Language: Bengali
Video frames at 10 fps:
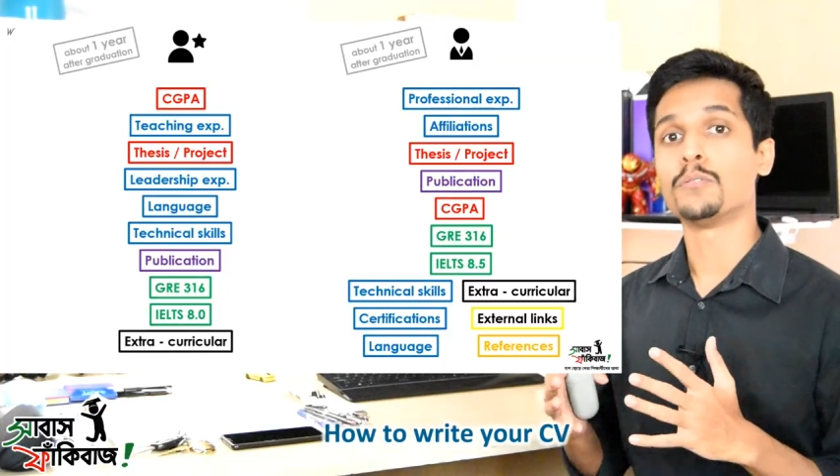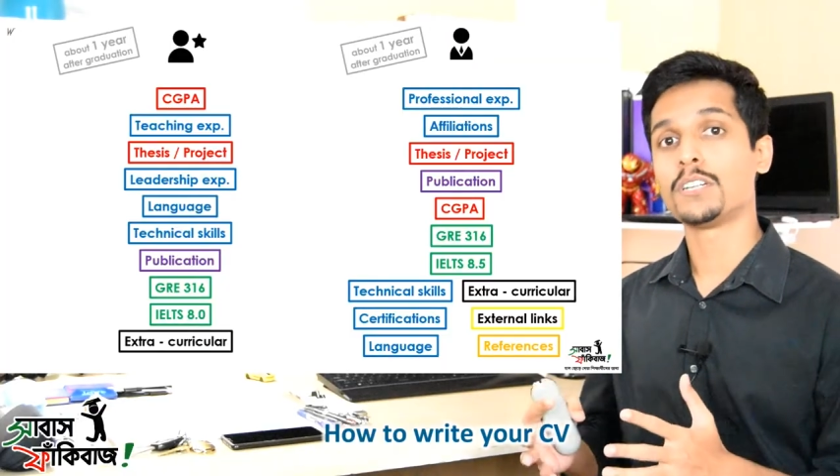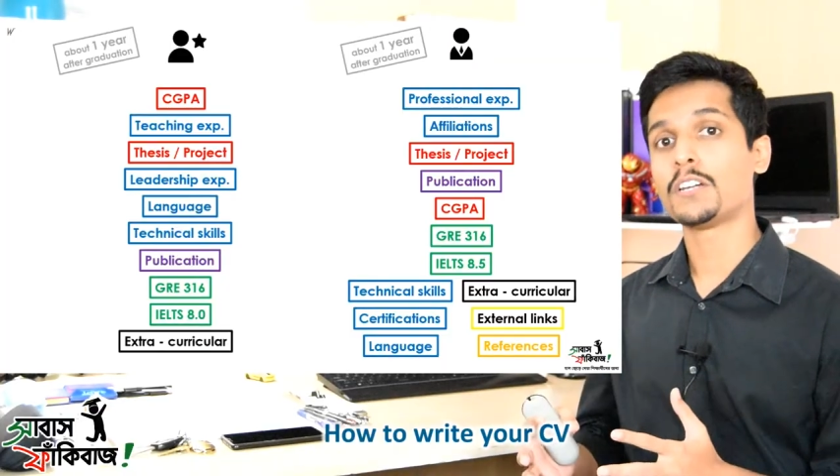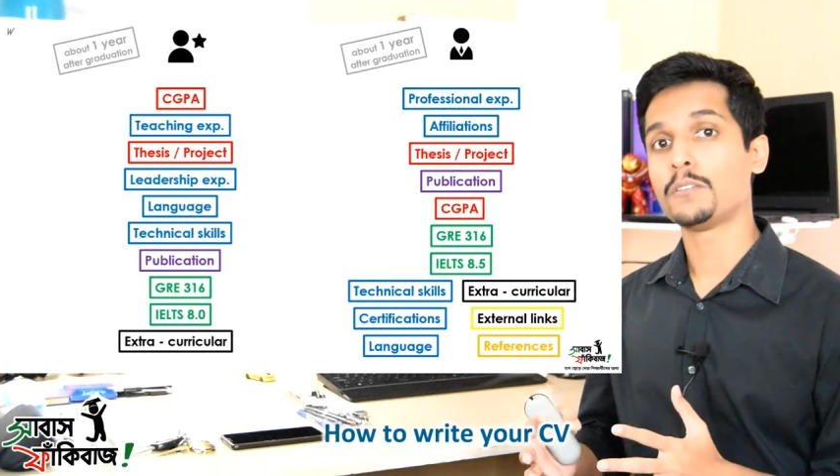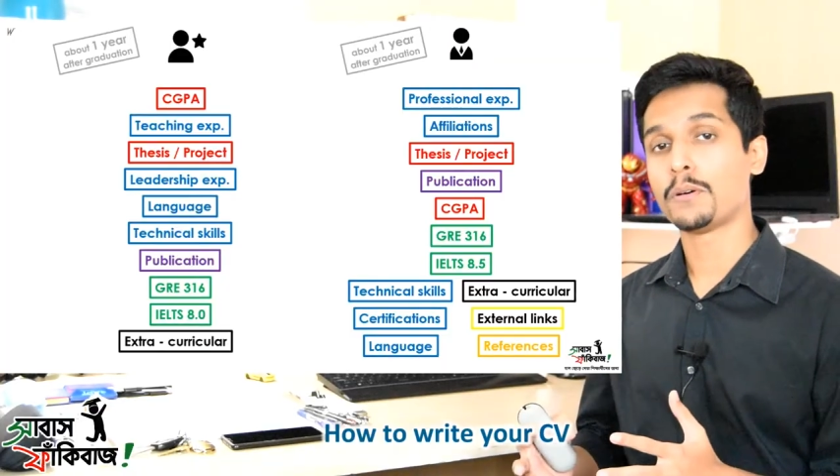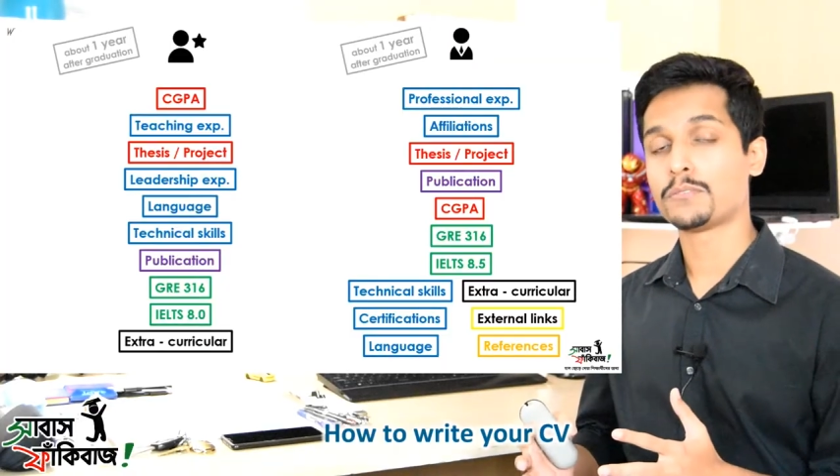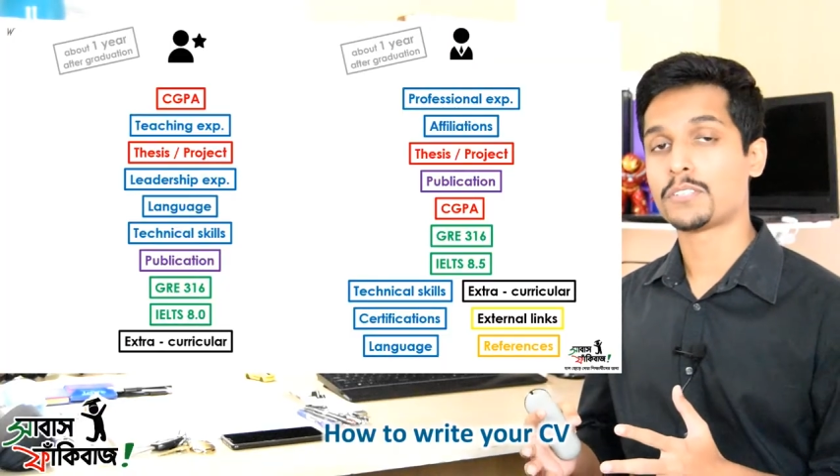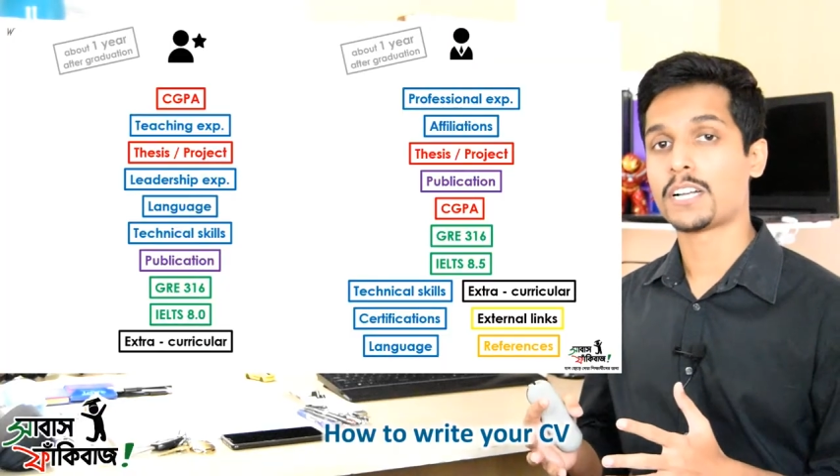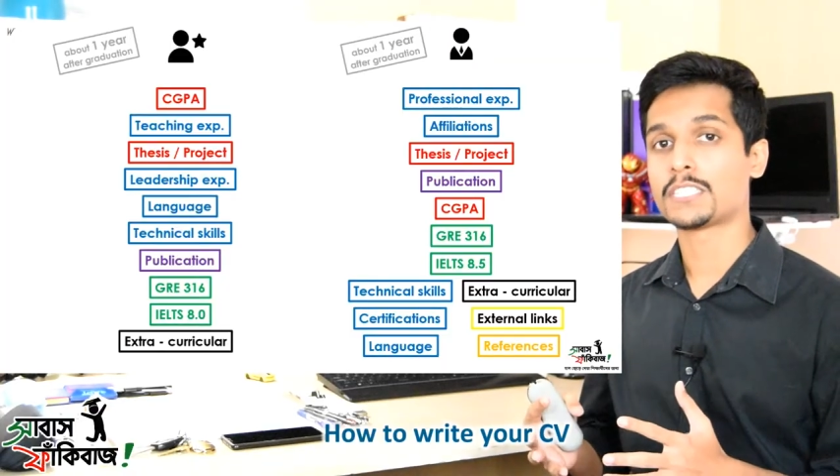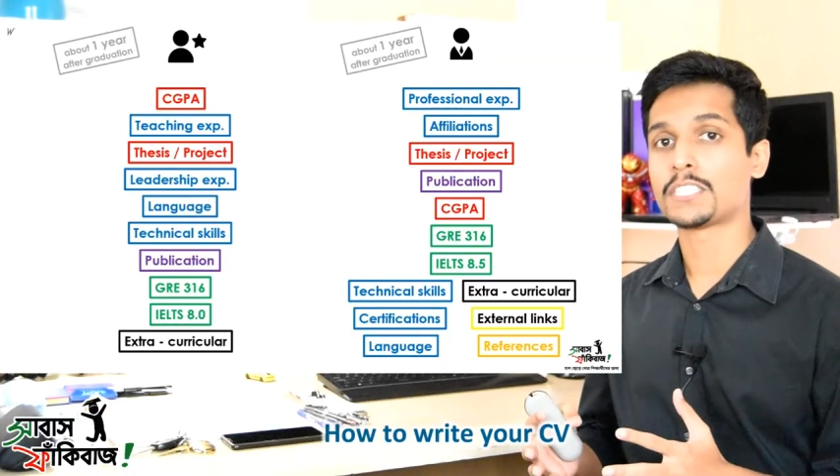অন্যান্য
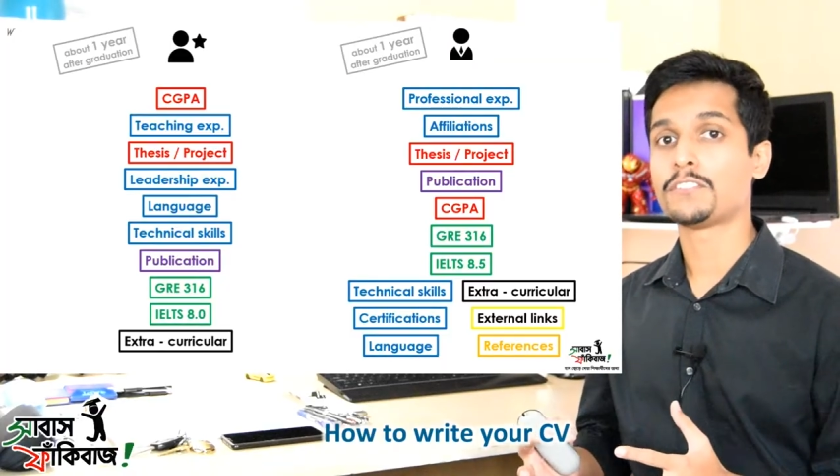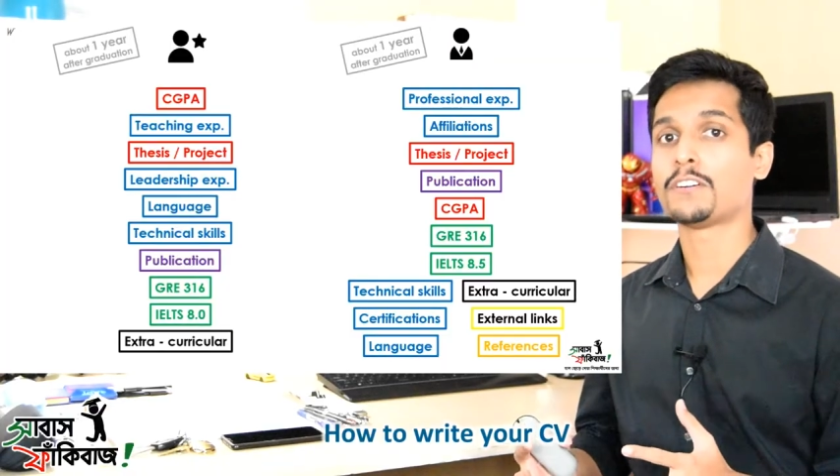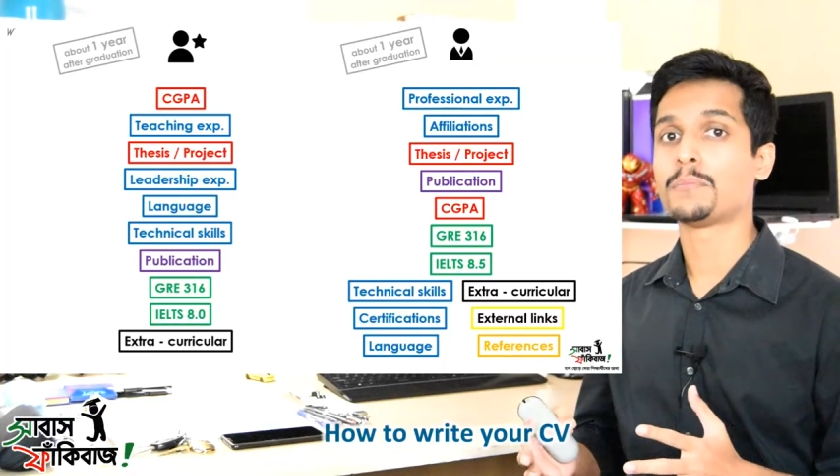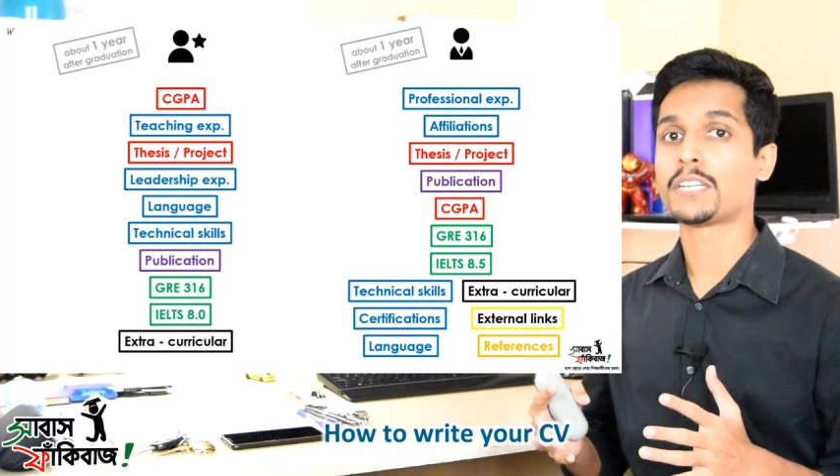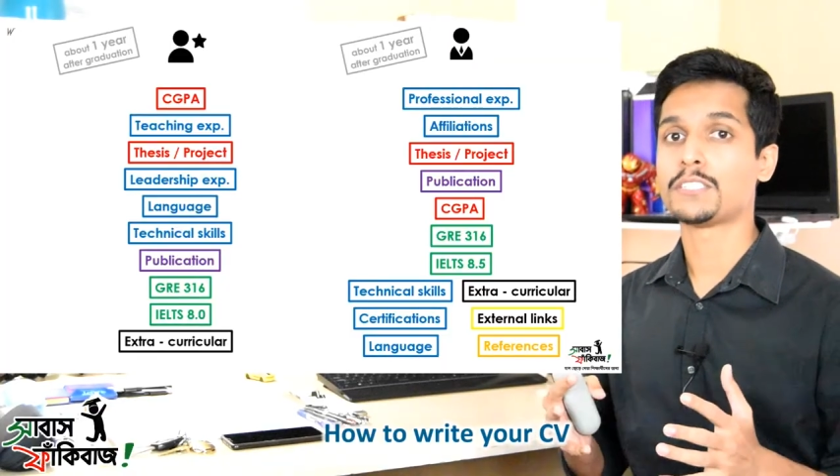মানুষের কাছ থেকেও আমার